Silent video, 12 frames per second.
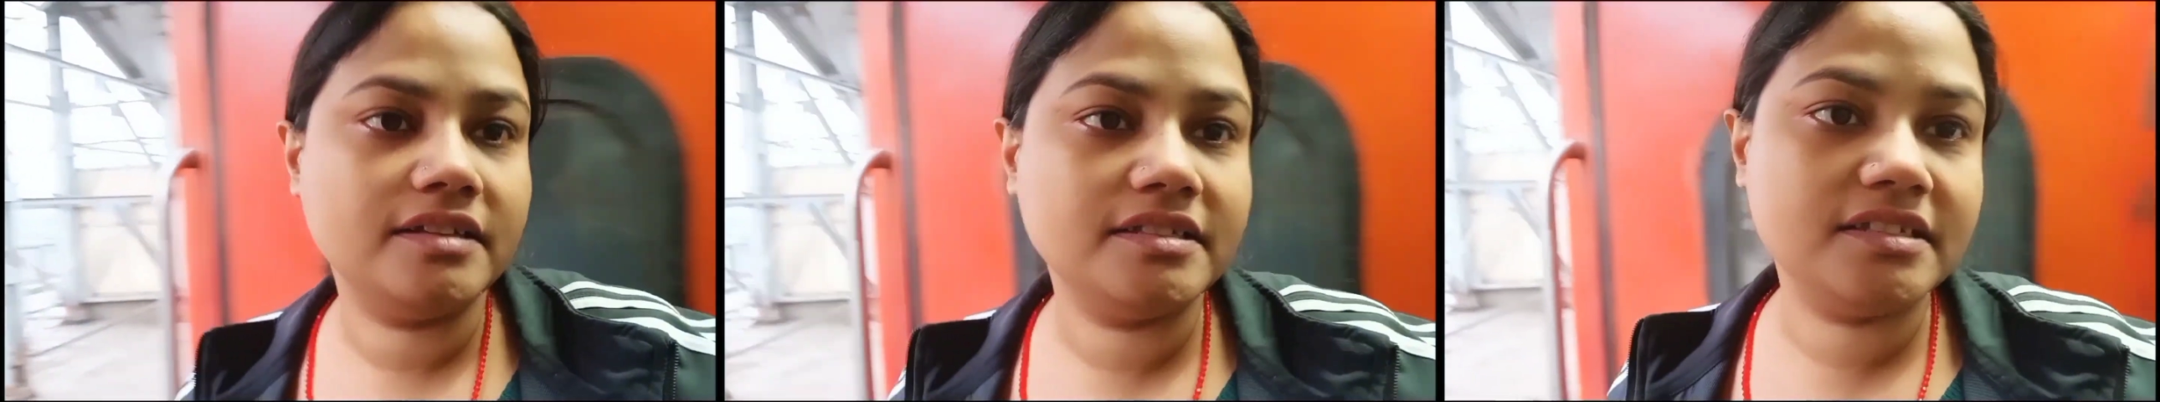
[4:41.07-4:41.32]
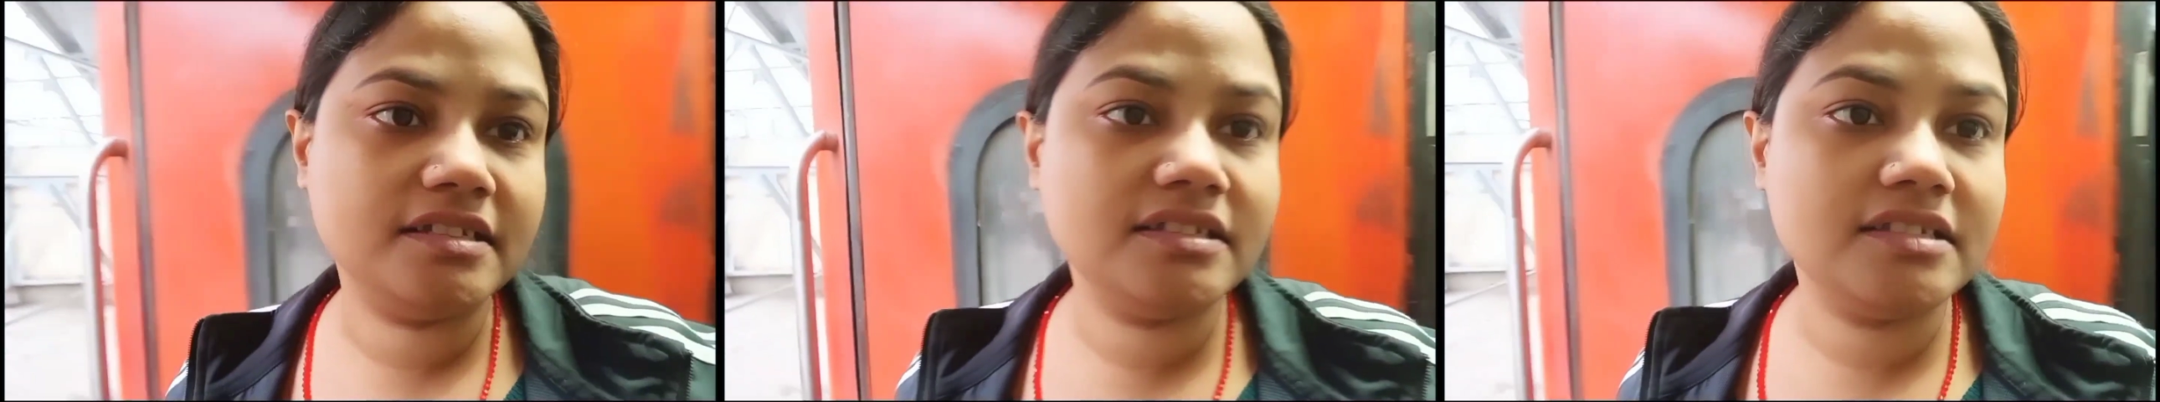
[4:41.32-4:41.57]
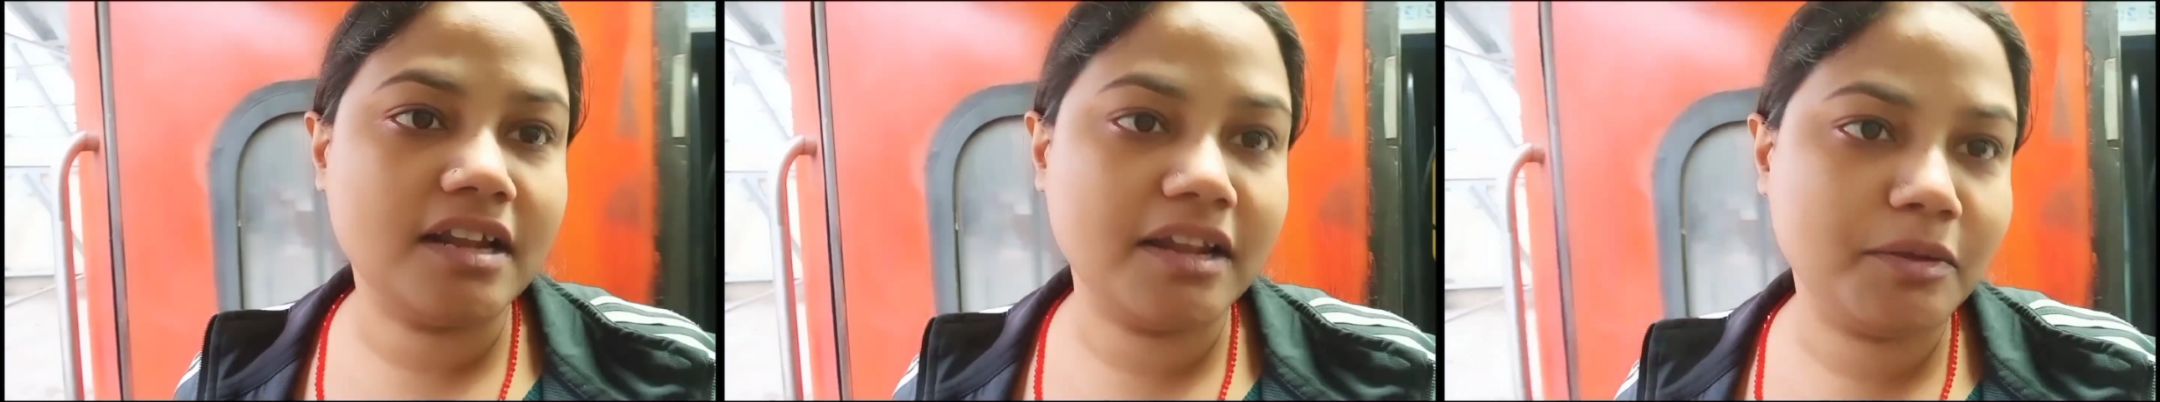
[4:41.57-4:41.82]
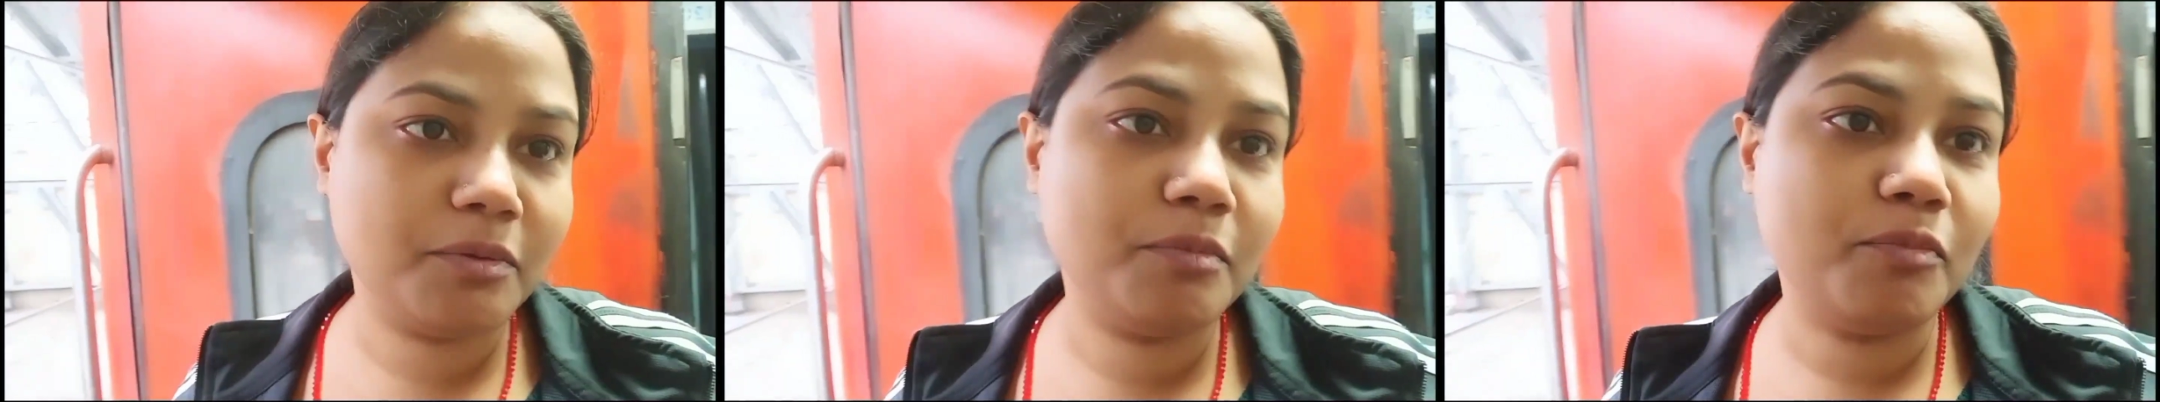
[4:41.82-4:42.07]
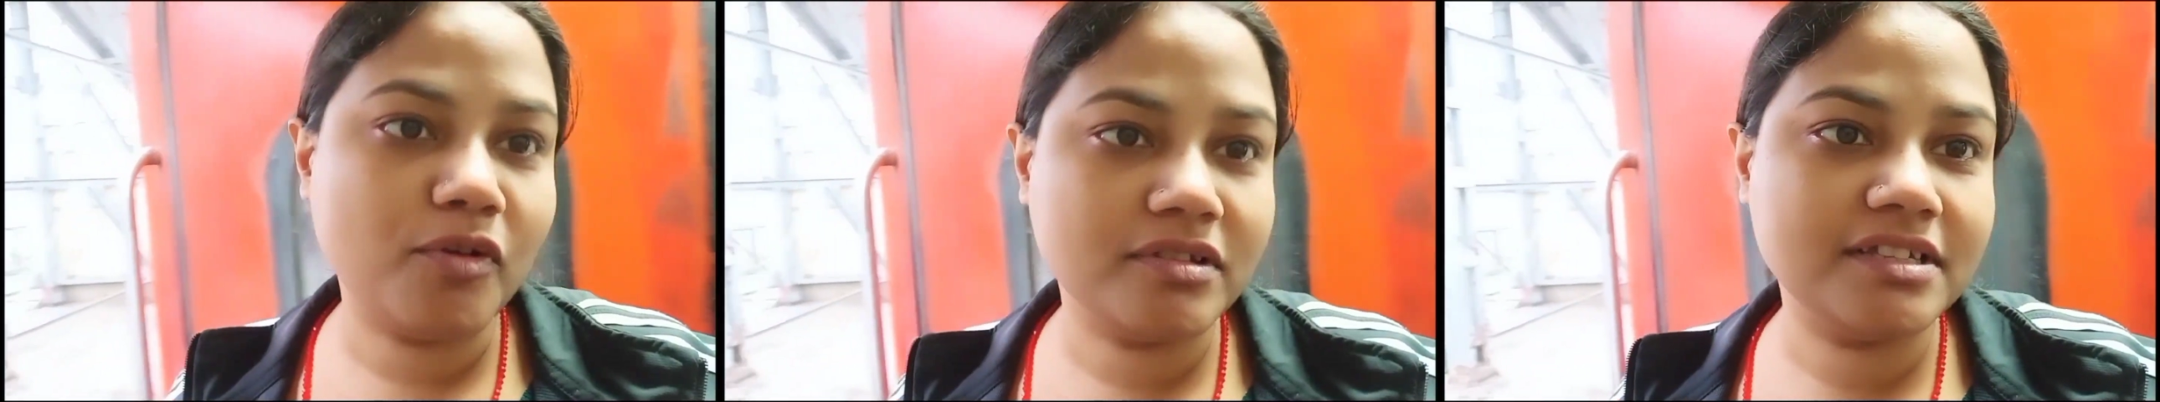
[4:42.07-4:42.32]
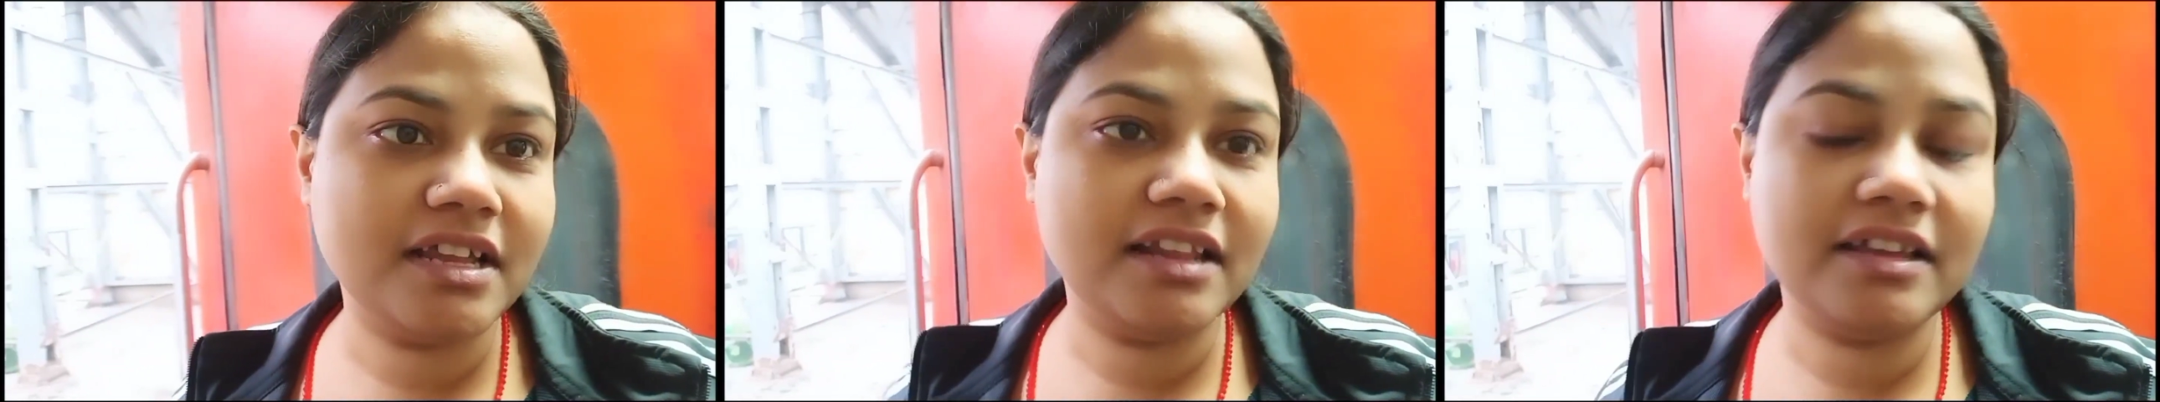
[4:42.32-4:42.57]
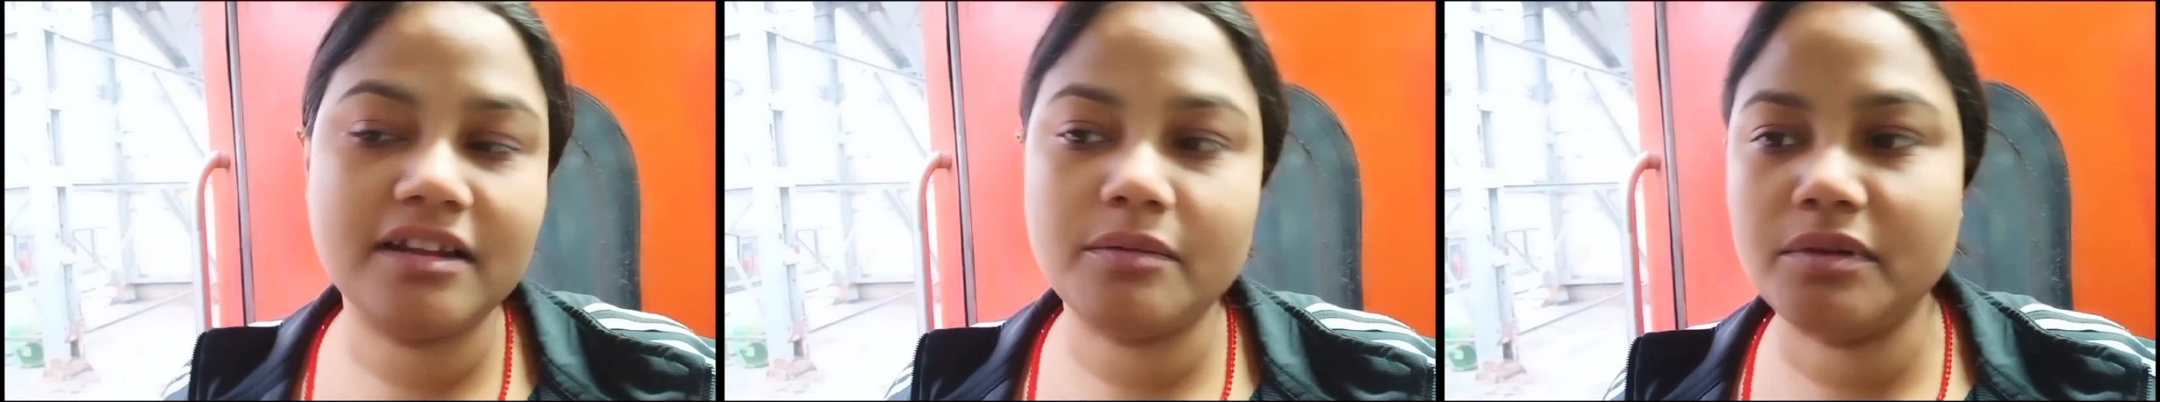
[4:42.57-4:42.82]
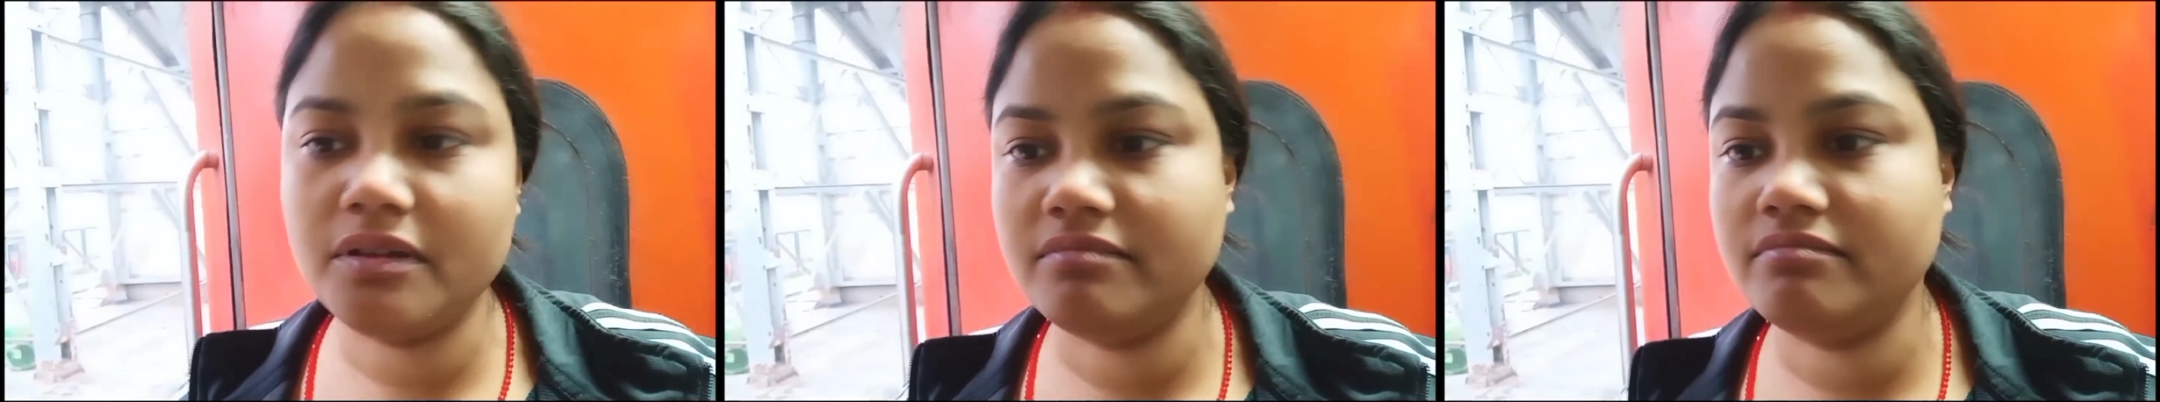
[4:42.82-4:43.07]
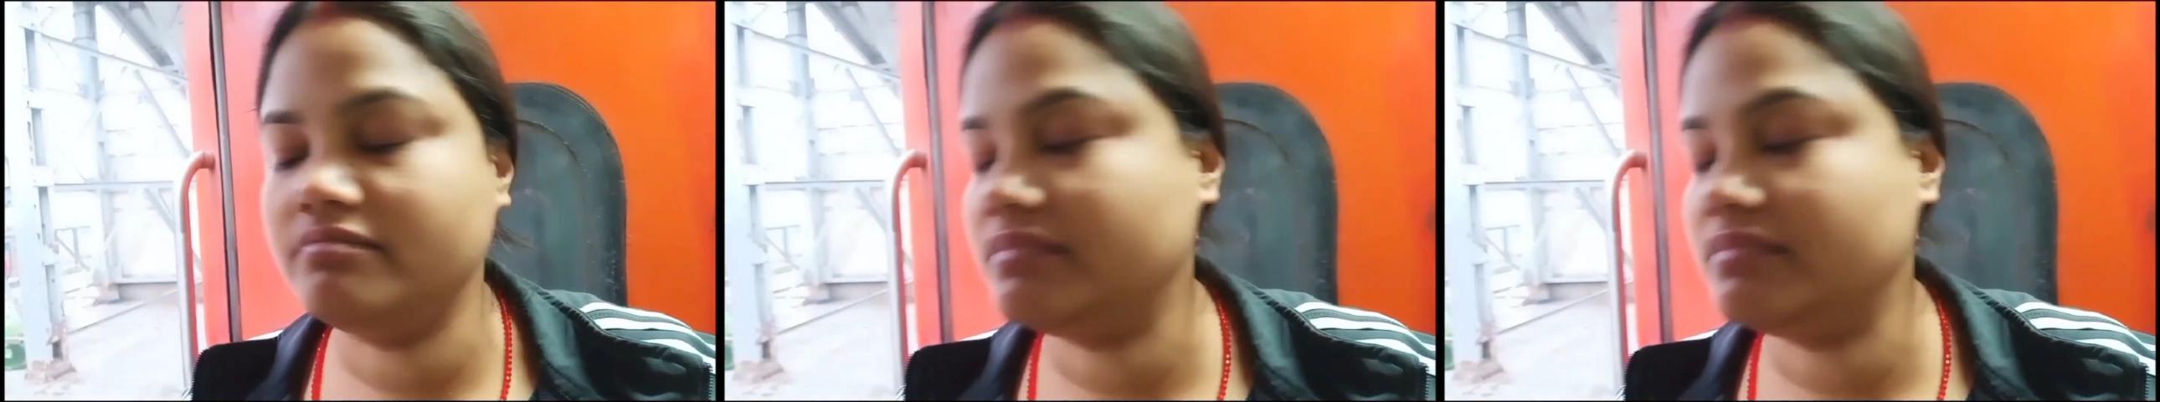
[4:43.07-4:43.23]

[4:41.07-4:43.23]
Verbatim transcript: लेट्स सी चेन्नई भी पहुंच जाए लेकिन अभी